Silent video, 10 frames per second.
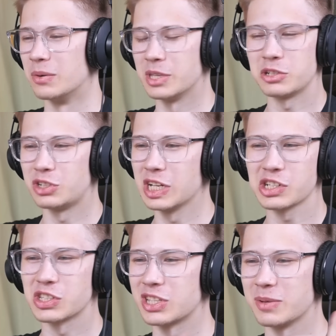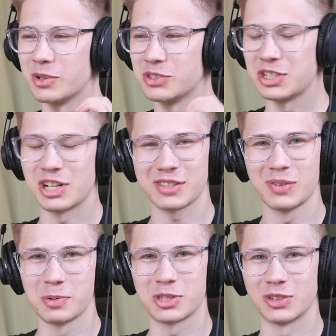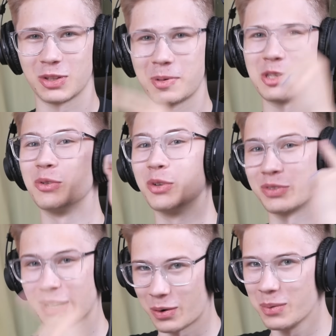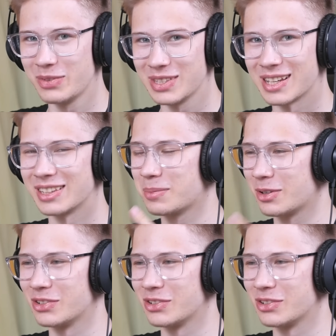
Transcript: меня ощущение, что если бы он сейчас выпустил эту песню вот в таком виде, она бы